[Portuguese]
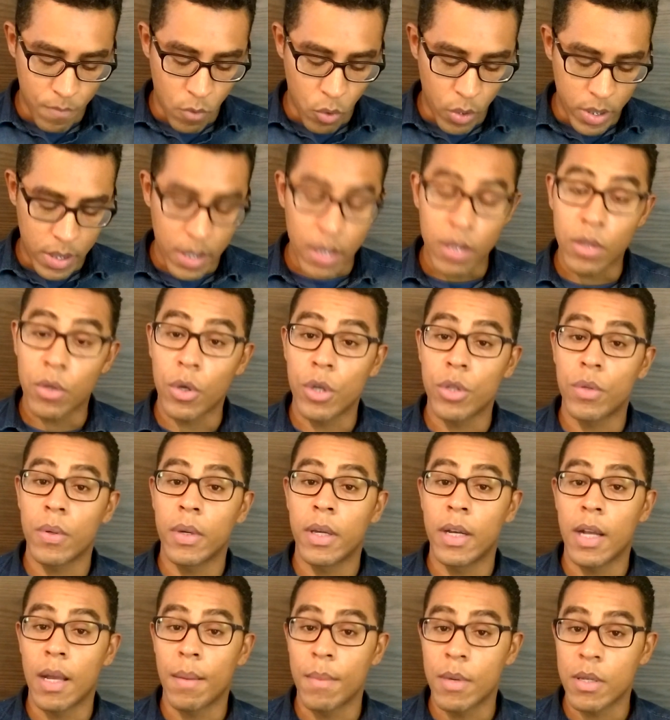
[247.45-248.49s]
88
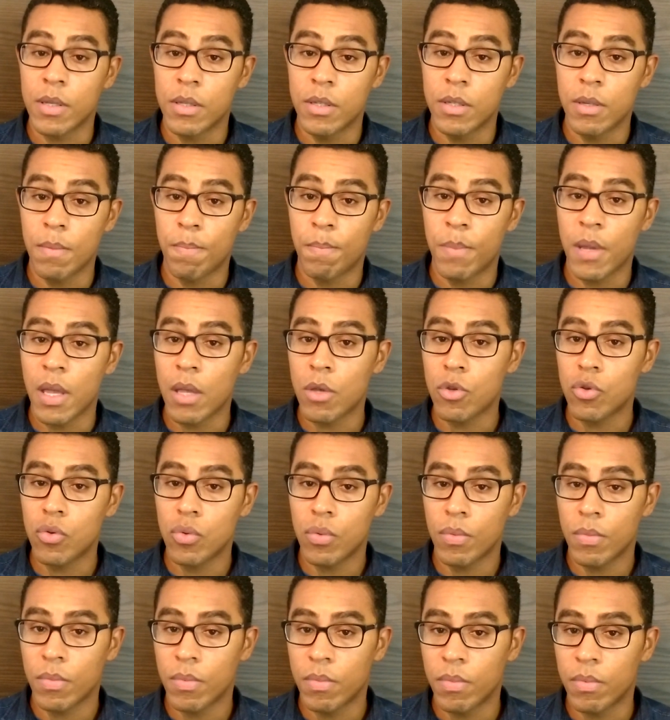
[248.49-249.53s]
é, gramas de peso,
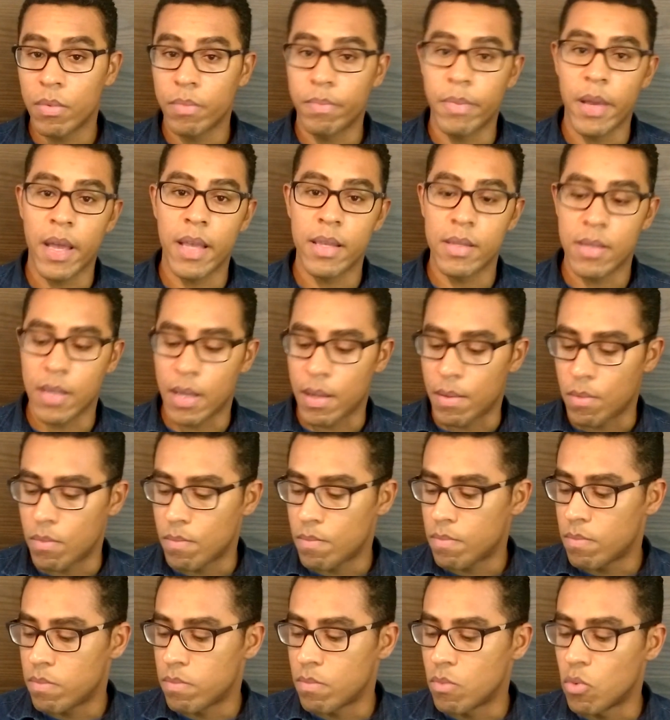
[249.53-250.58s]
pesa
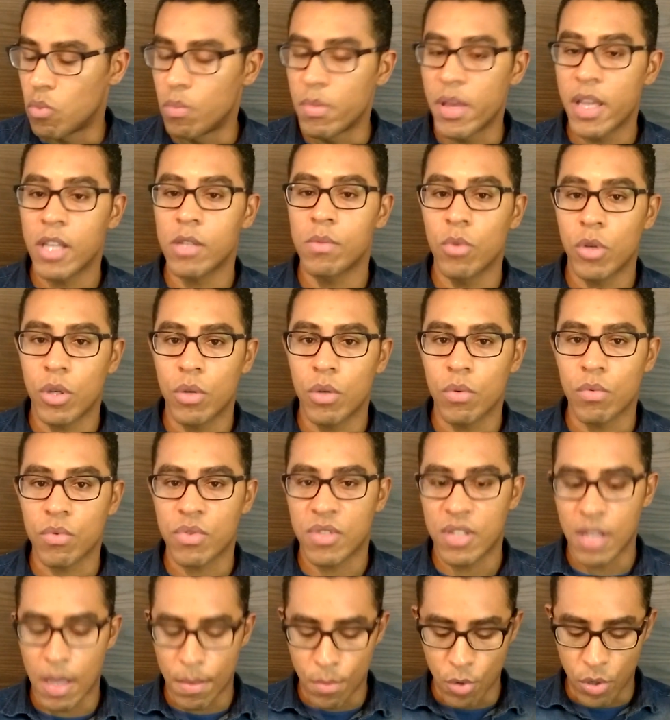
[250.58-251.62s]
o mesmo que um
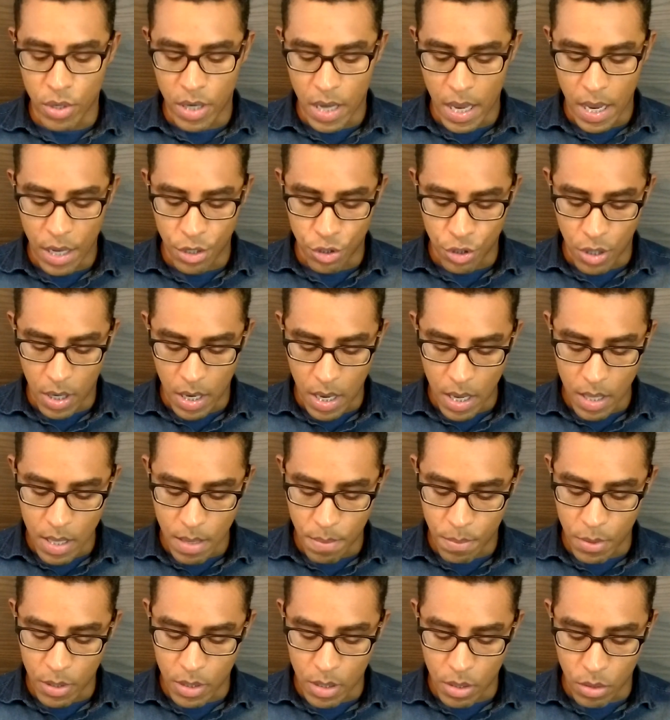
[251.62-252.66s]
sabonete aí,
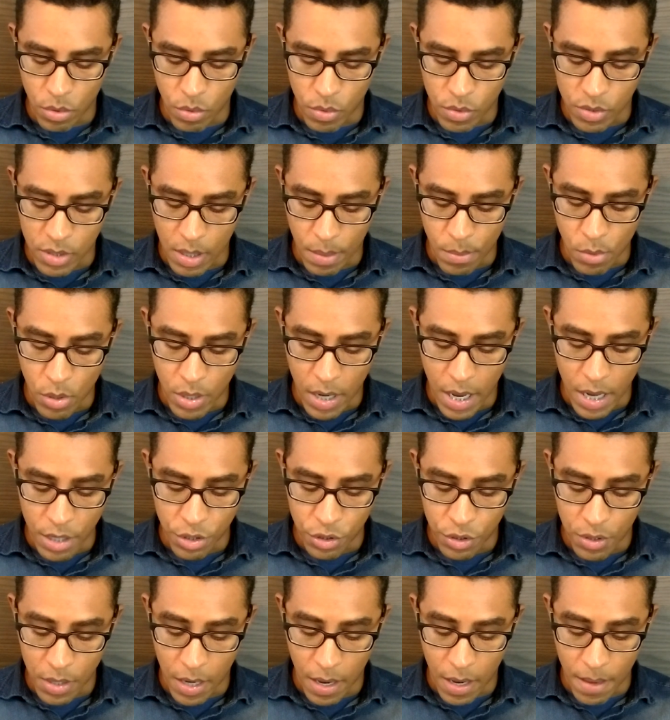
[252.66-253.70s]
dependendo do
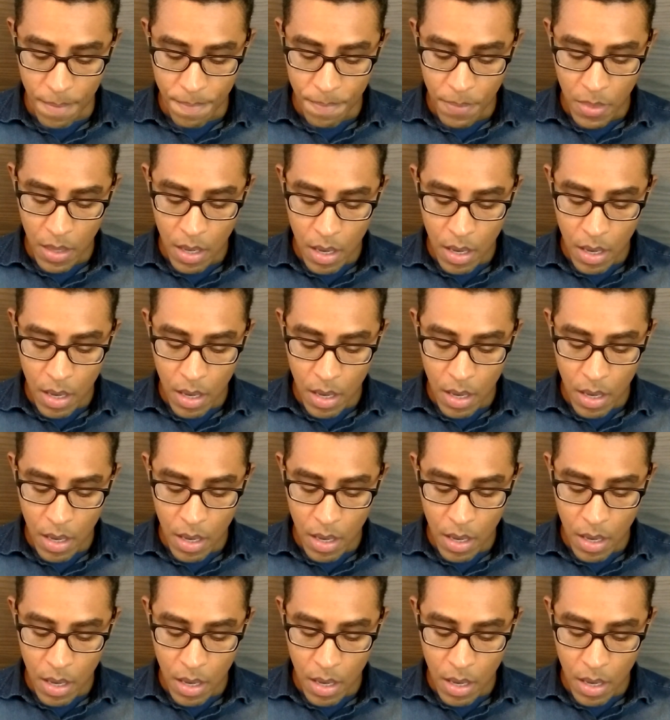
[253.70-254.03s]
sabonete, né?